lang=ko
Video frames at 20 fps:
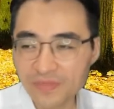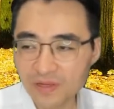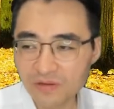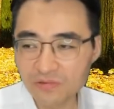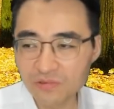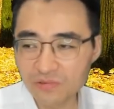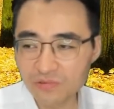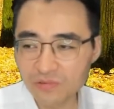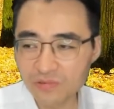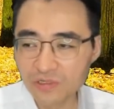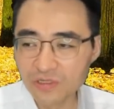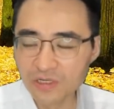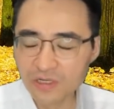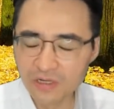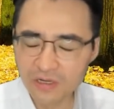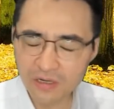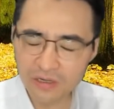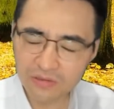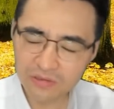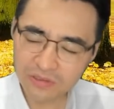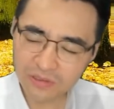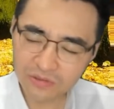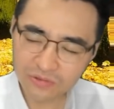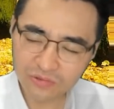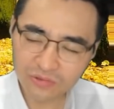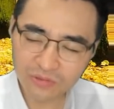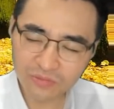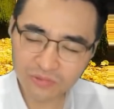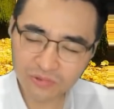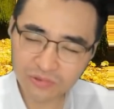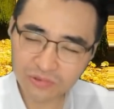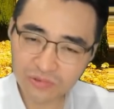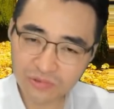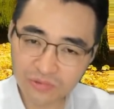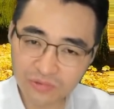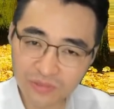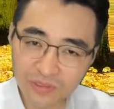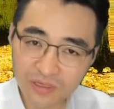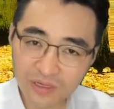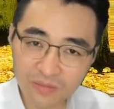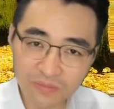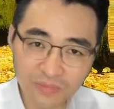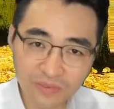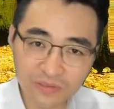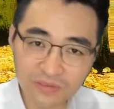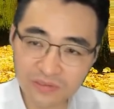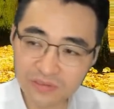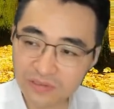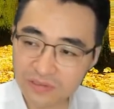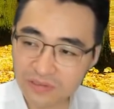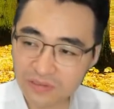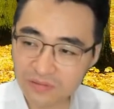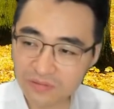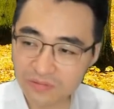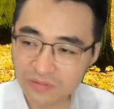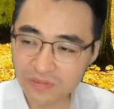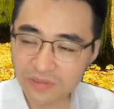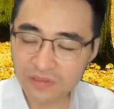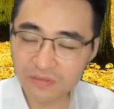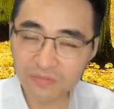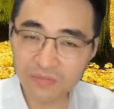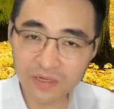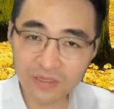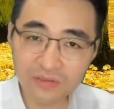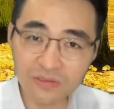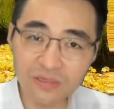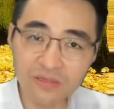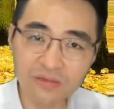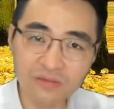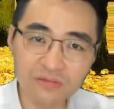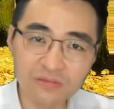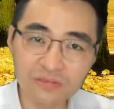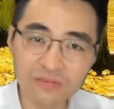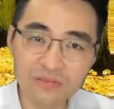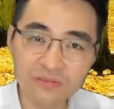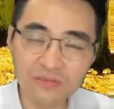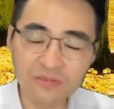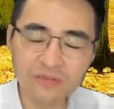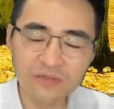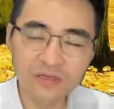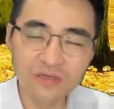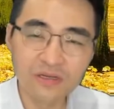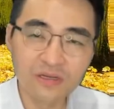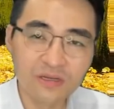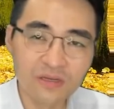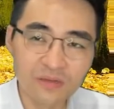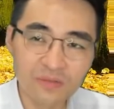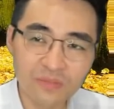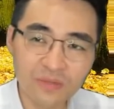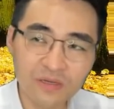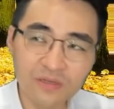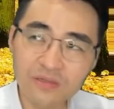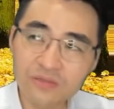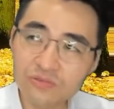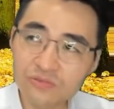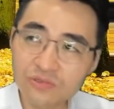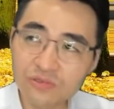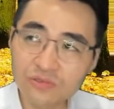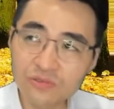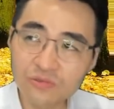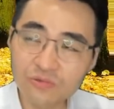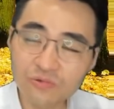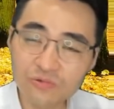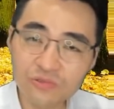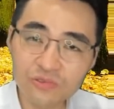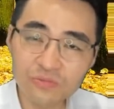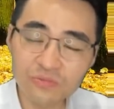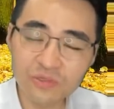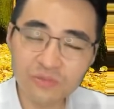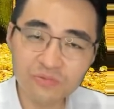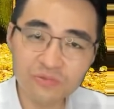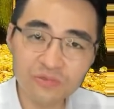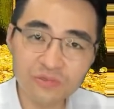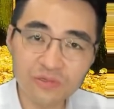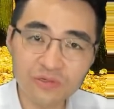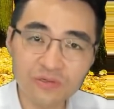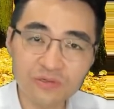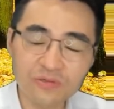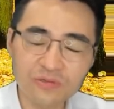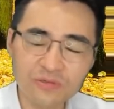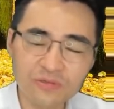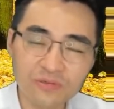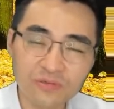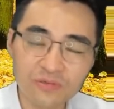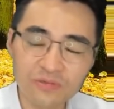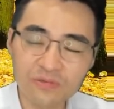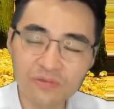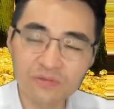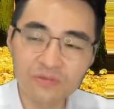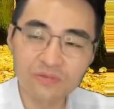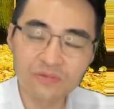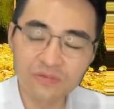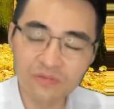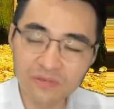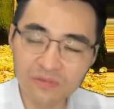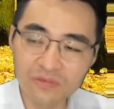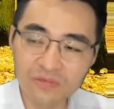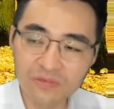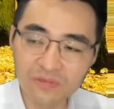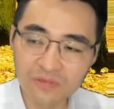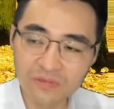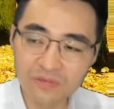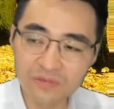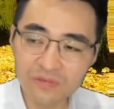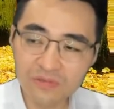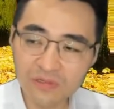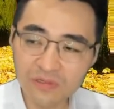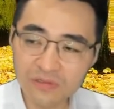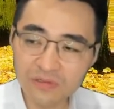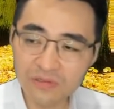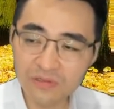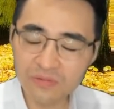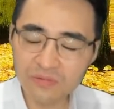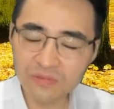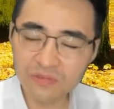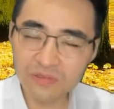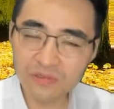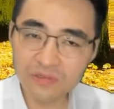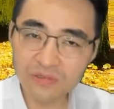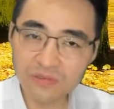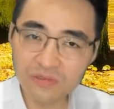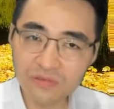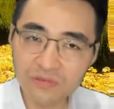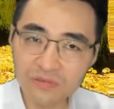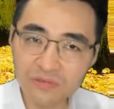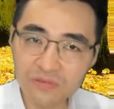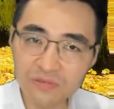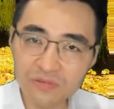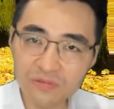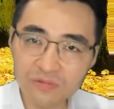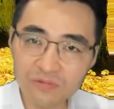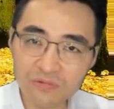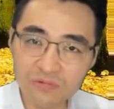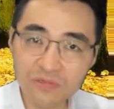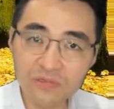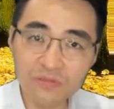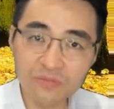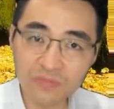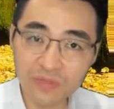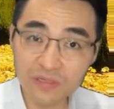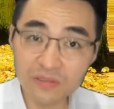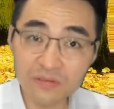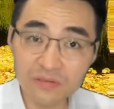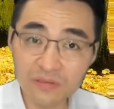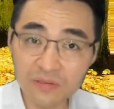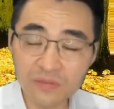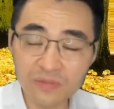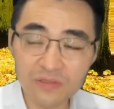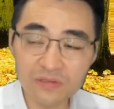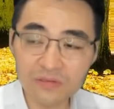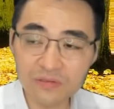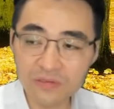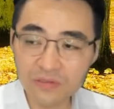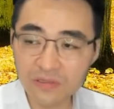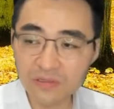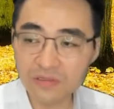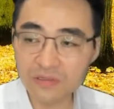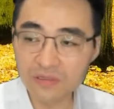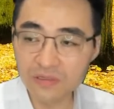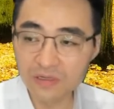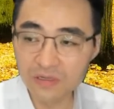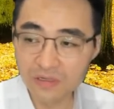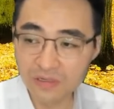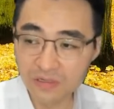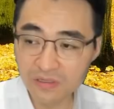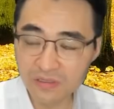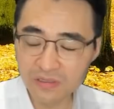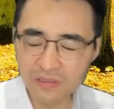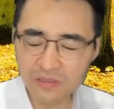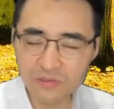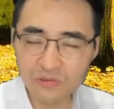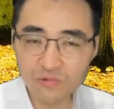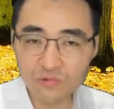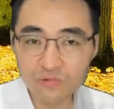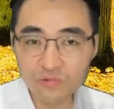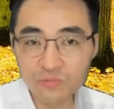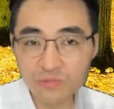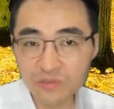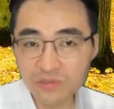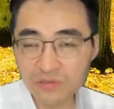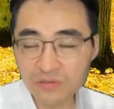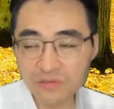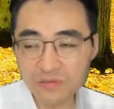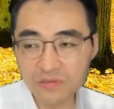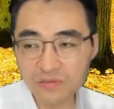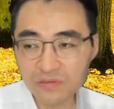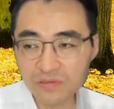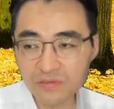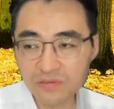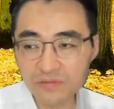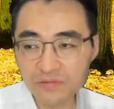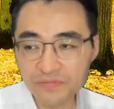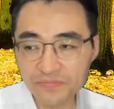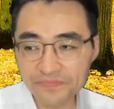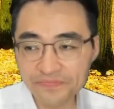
저도 장중에 포스코 왜 이렇게 안 빠지지? 왜냐면 빠져야 되거든요. 배당 수익률이 5.8% 나와요. 계산해 보니까 이거는 원래는 빠지는 게 맞는데 1.55%잖아요.